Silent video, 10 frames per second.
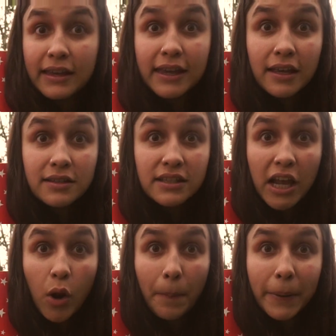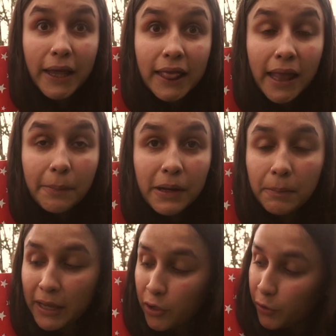quien se lo aprenda
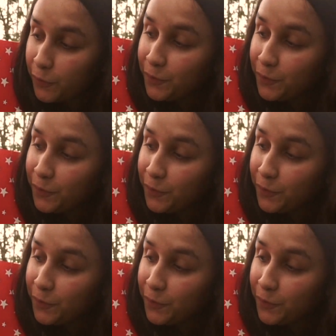primero.